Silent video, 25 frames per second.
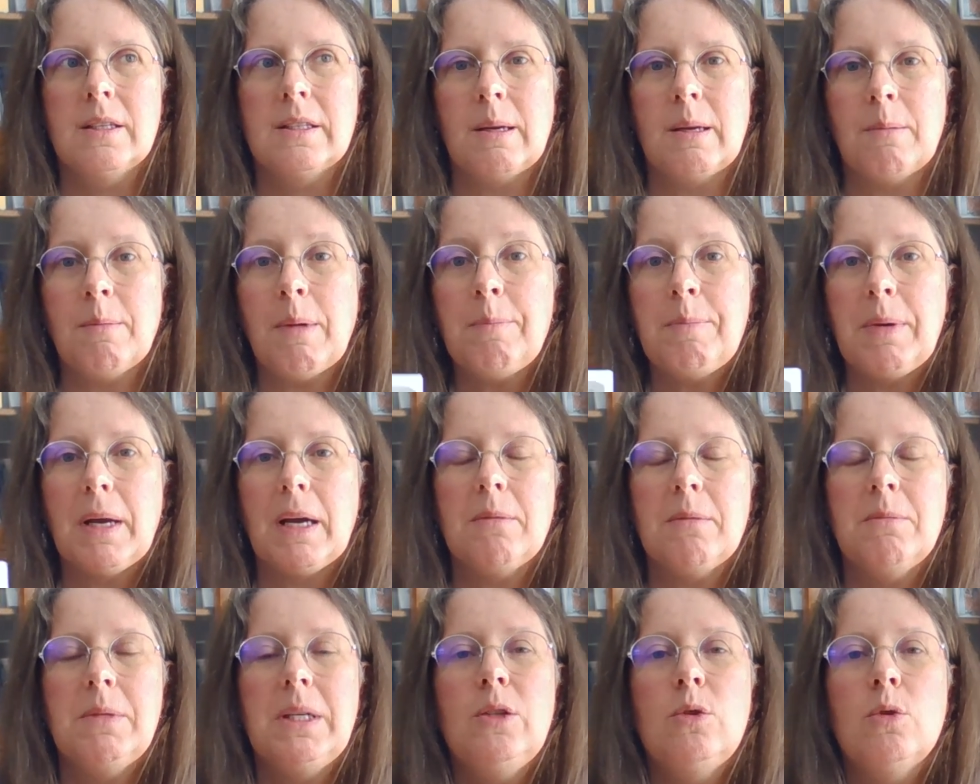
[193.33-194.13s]
Ça m'a
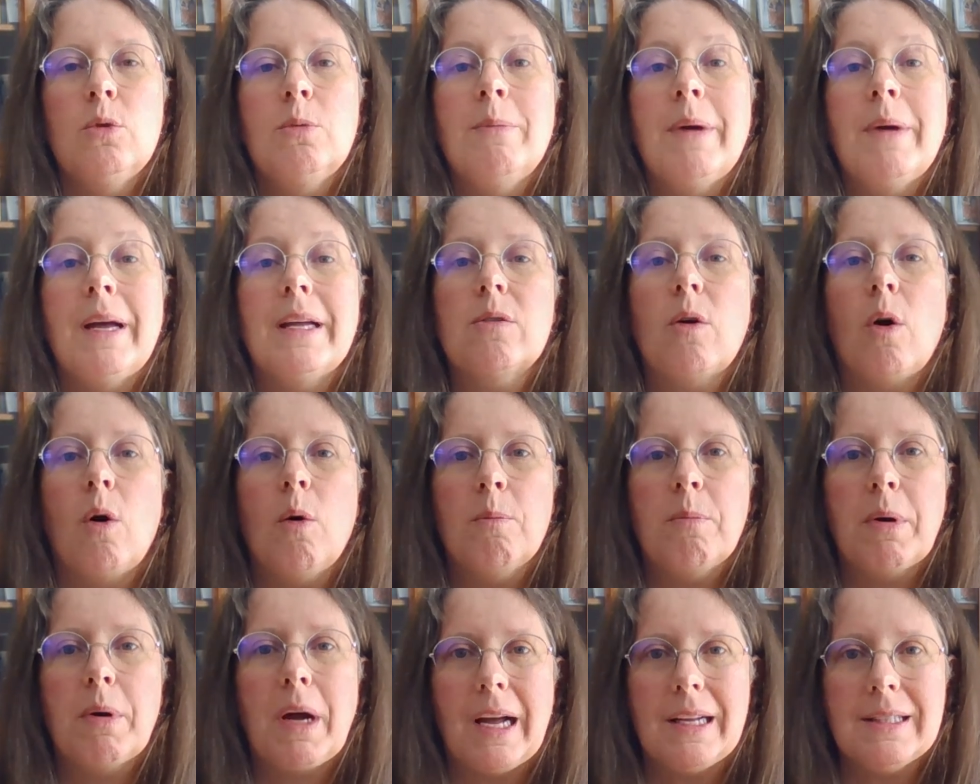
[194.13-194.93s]
permis de mettre
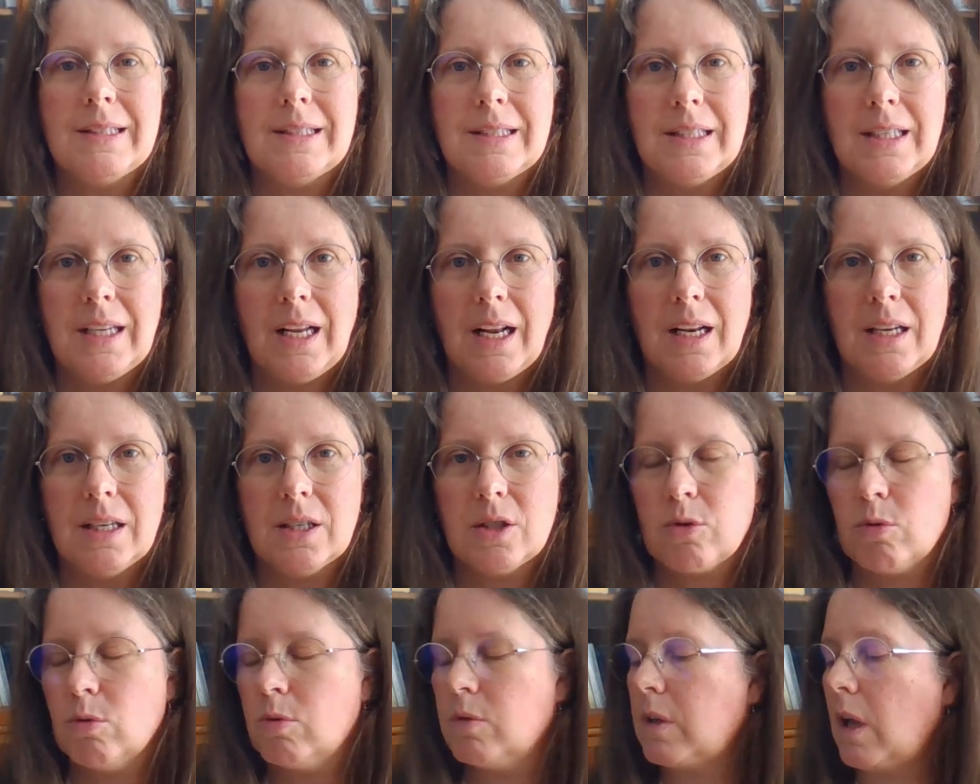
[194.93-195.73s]
en pratique
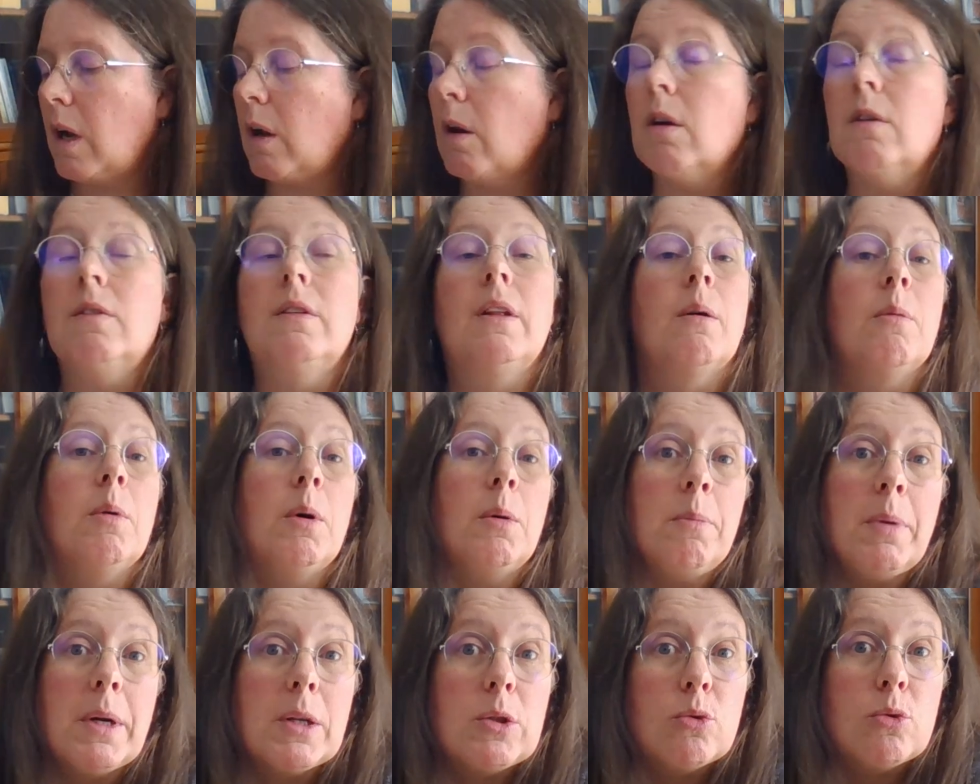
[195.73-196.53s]
les choses. Alors
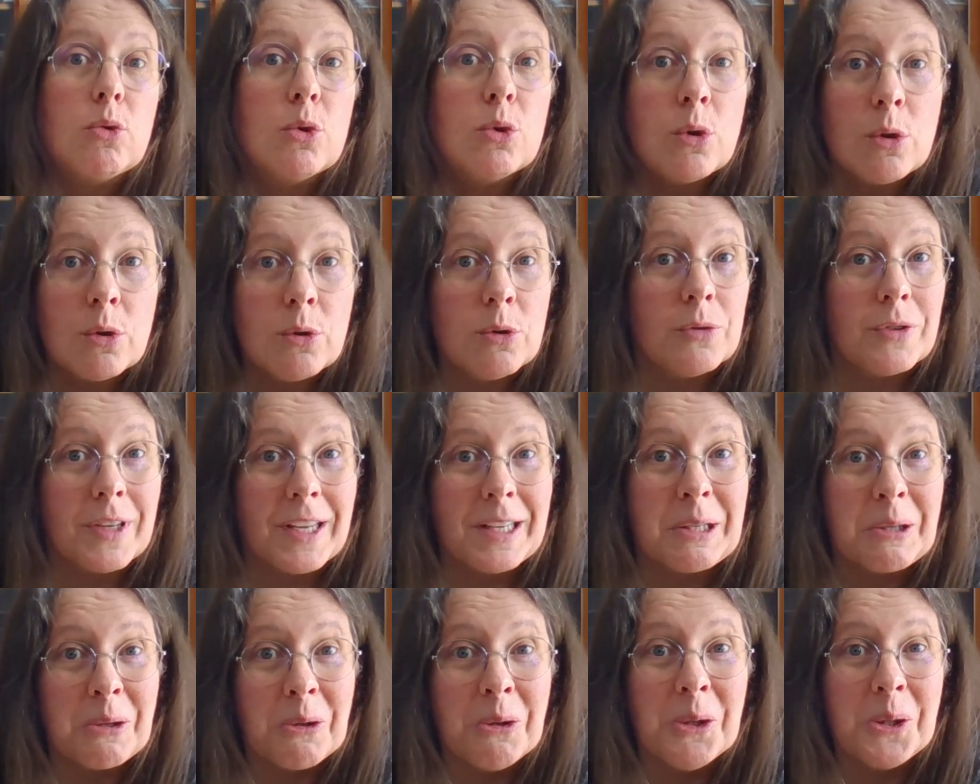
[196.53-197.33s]
évidemment, pas toujours de
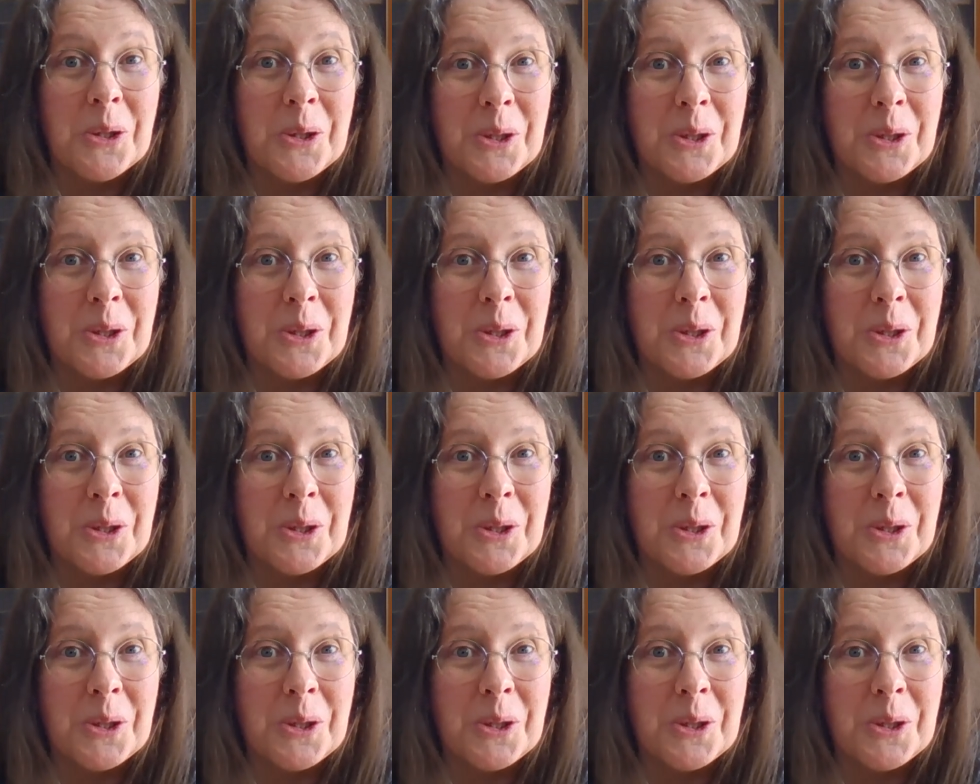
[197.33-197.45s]
façon